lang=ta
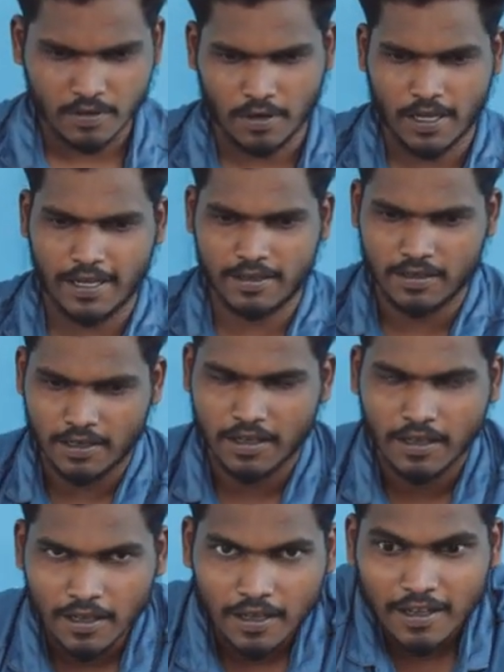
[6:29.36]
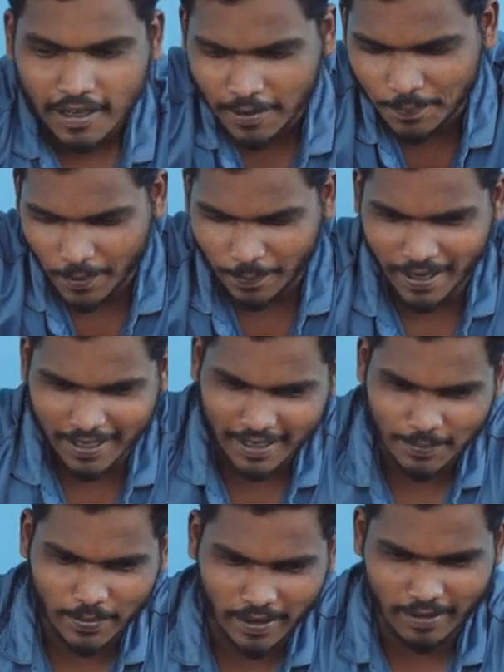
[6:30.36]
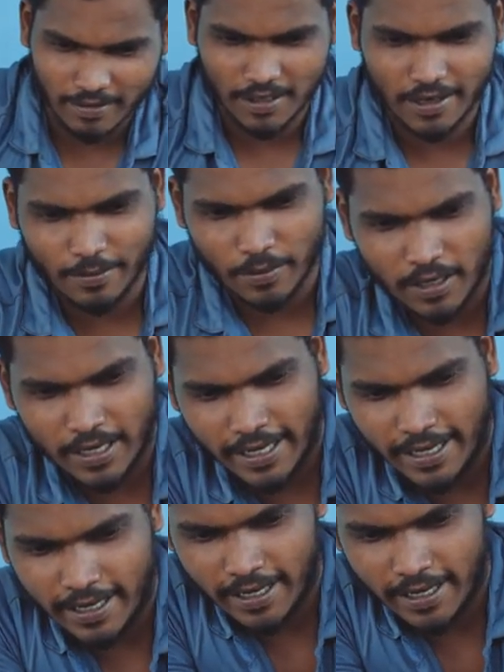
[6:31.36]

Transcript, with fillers: ஓகே இப்போ பாருங்கள் இப்போ தான் வந்து நம்மளுடைய